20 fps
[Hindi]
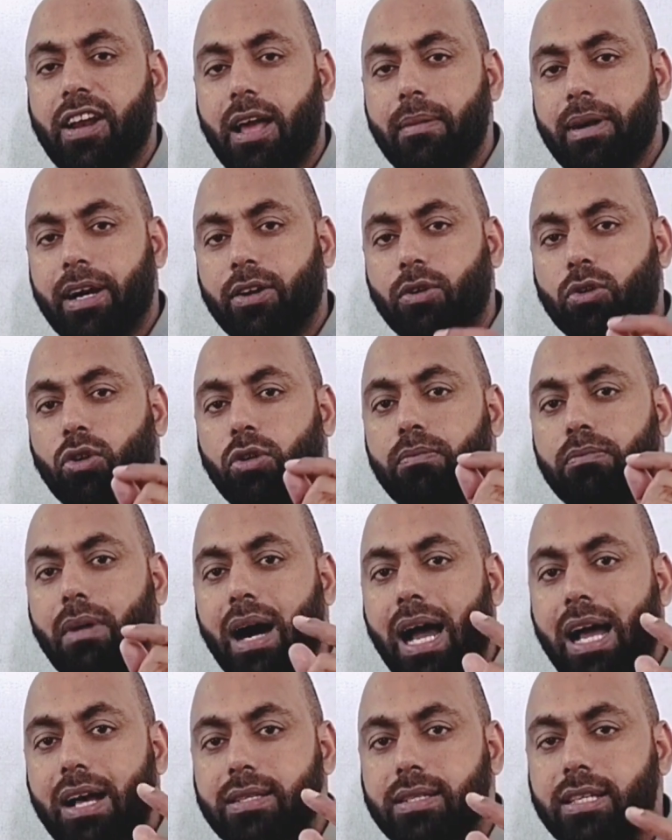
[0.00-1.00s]
फिलामेंट को
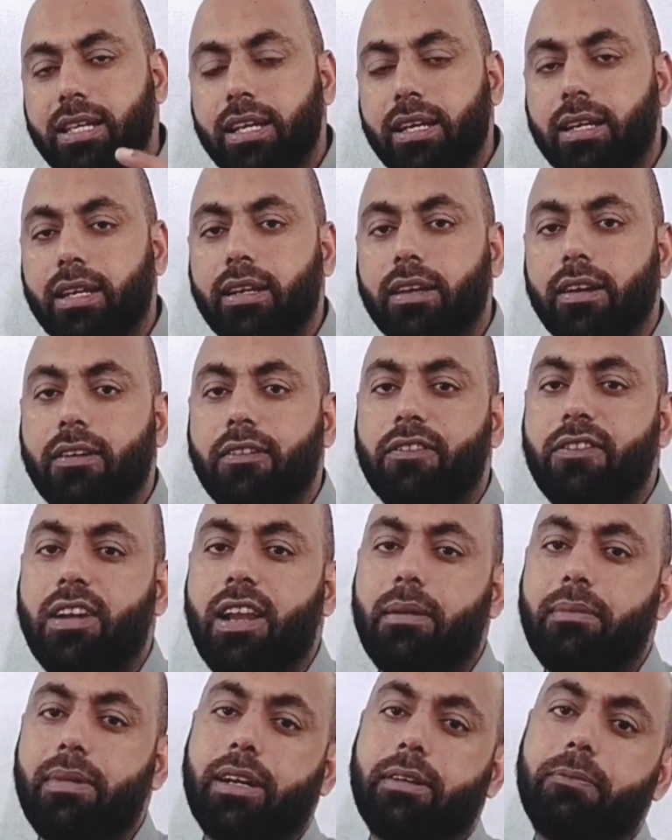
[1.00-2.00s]
मायोसिन
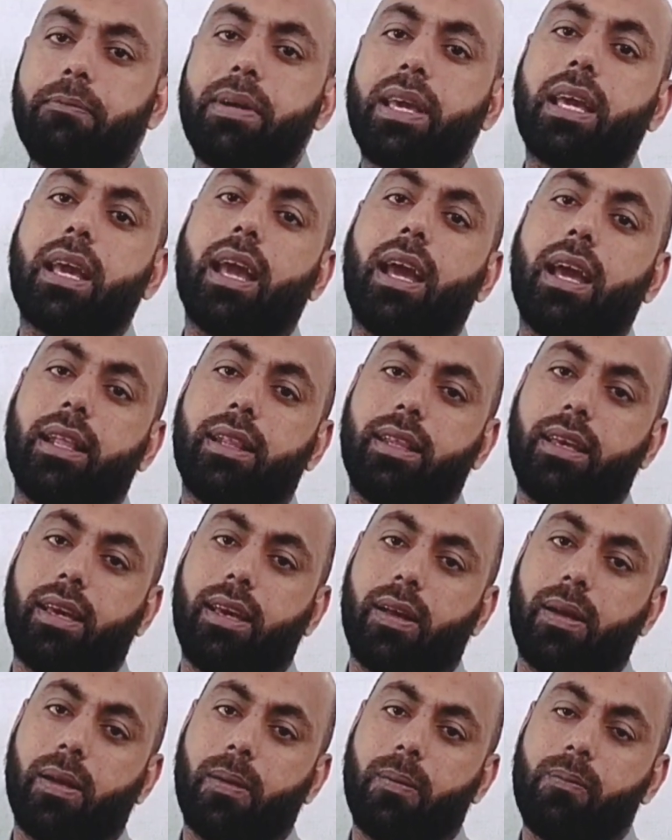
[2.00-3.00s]
फिलामेंट भी कहते हैं
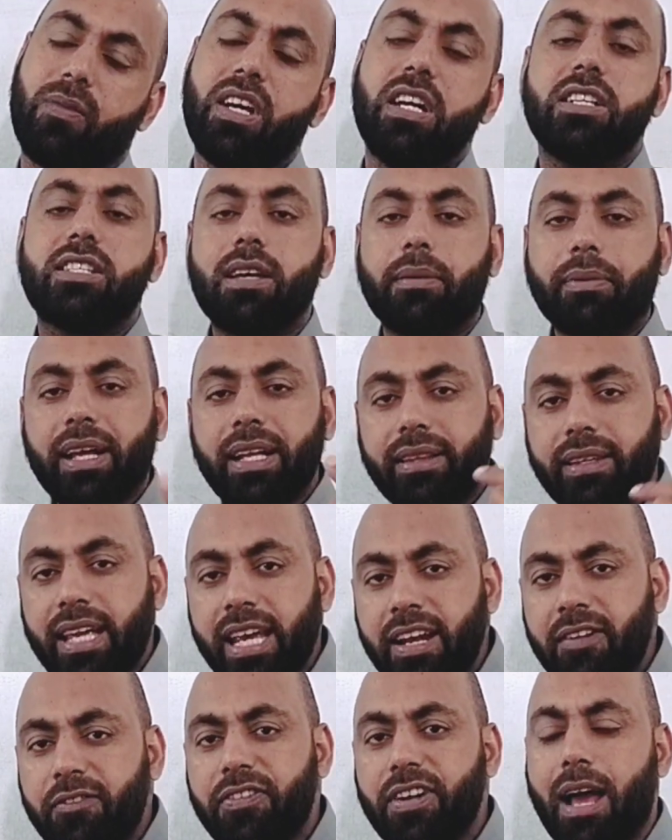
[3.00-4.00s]
जबकि
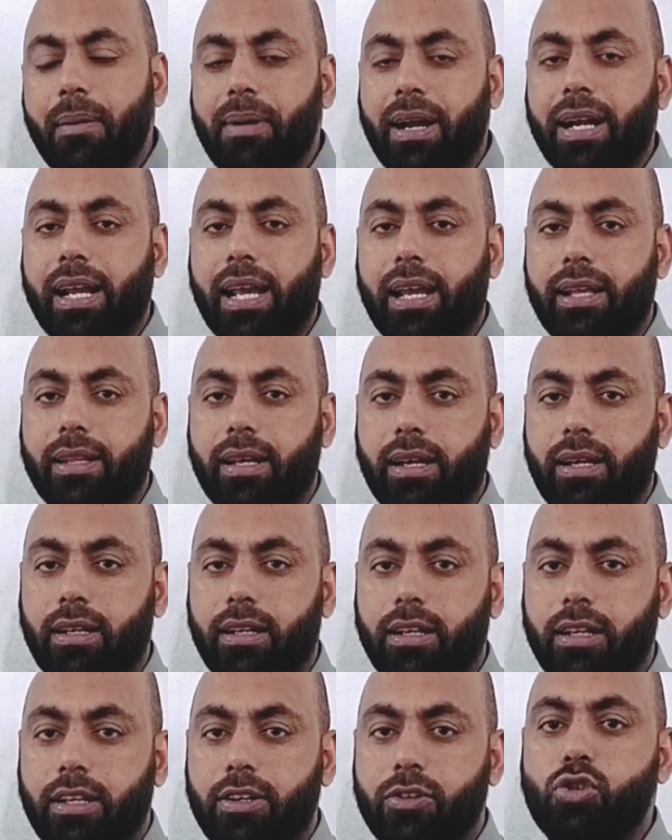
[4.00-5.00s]
थिन फिलामेंट के अंदर
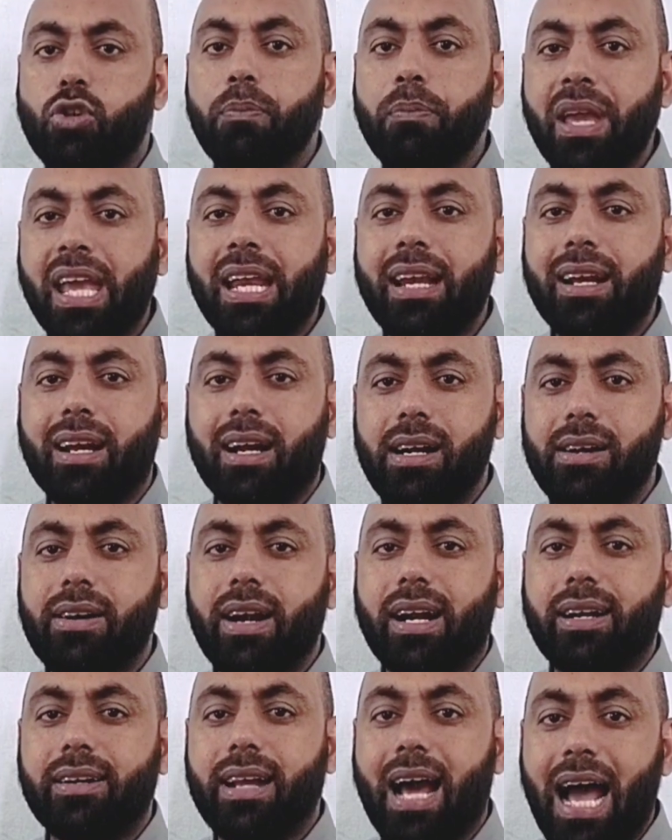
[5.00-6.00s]
जो मीन
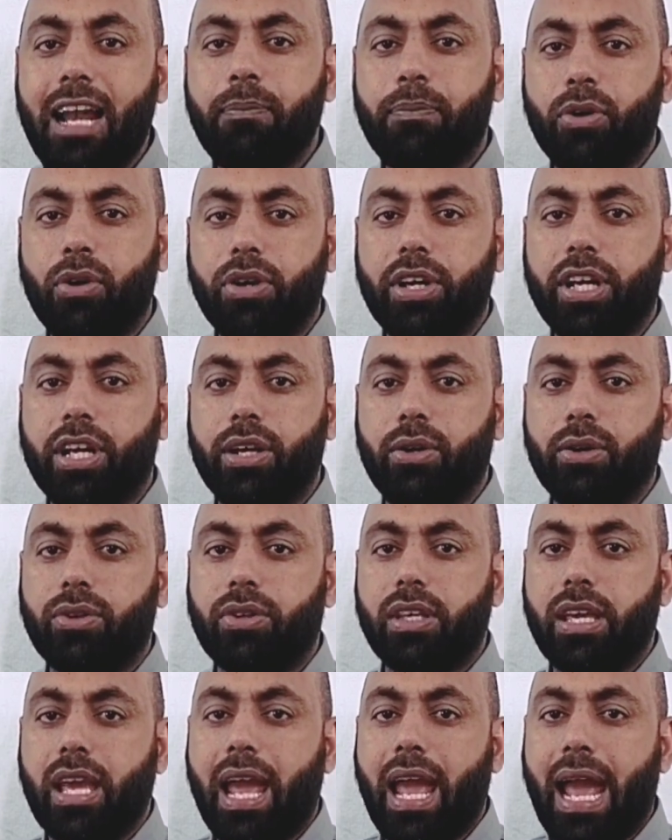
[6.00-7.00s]
कंट्रेक्टाइल प्रोटीन
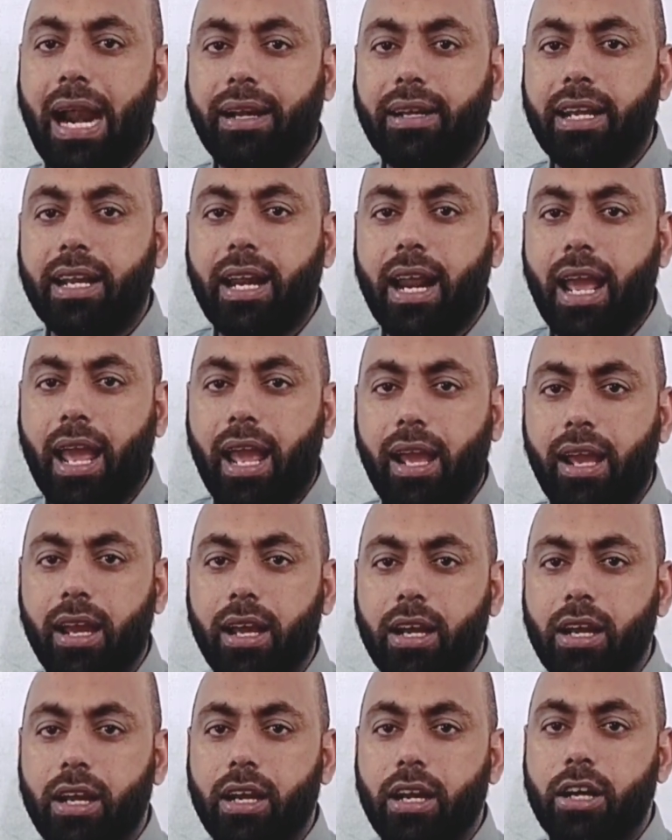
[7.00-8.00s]
होती है एक्टिन है
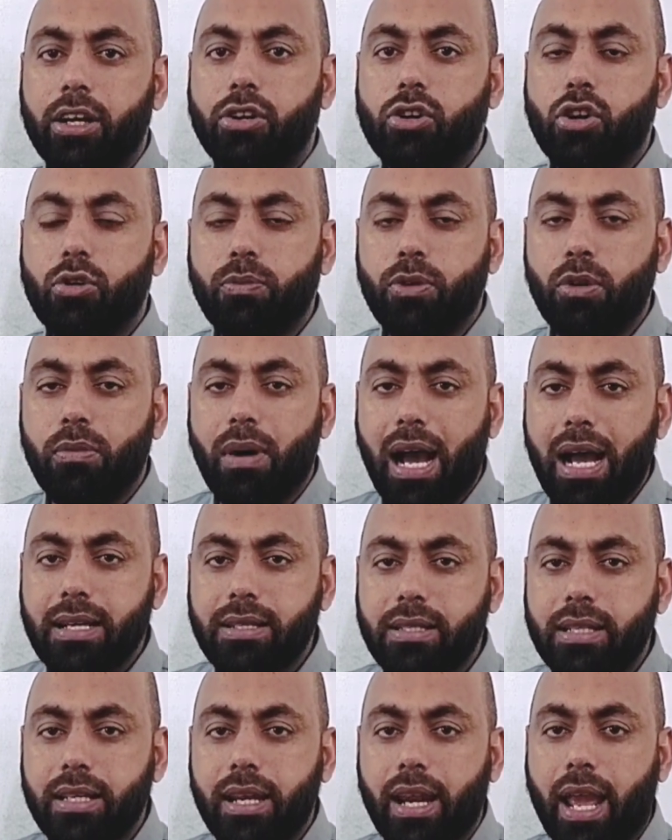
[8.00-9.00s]

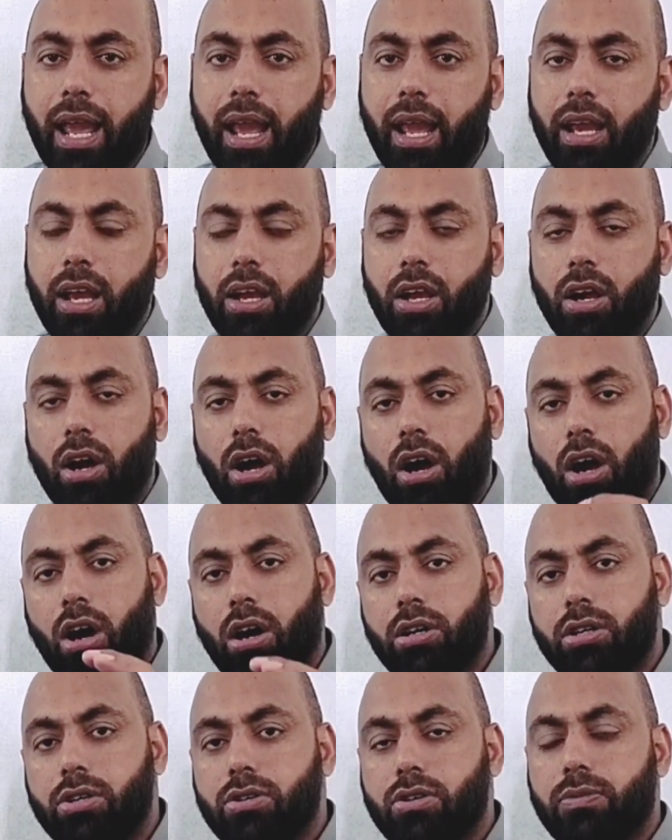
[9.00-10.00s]
ट्रोपोमायोसिन है
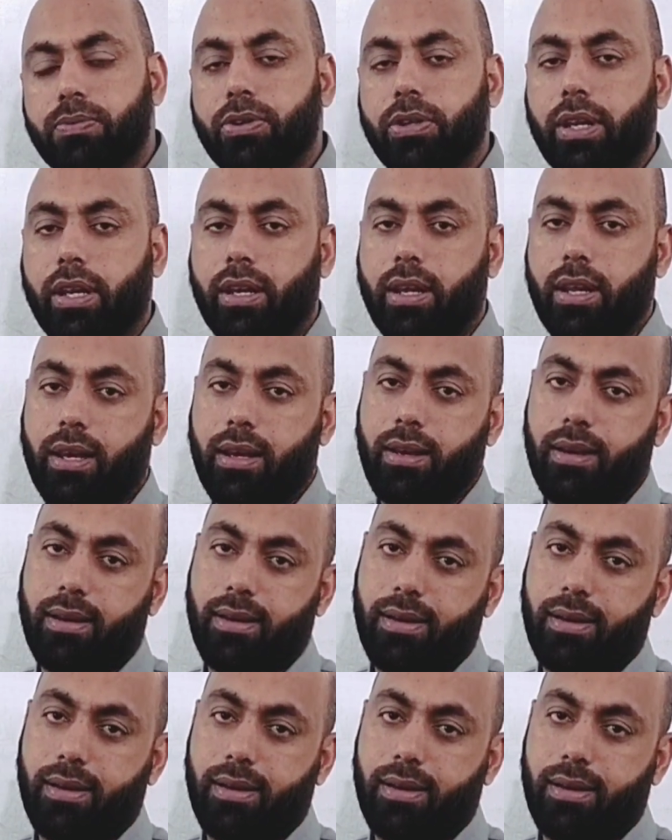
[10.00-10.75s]
और ट्रोपोनिन है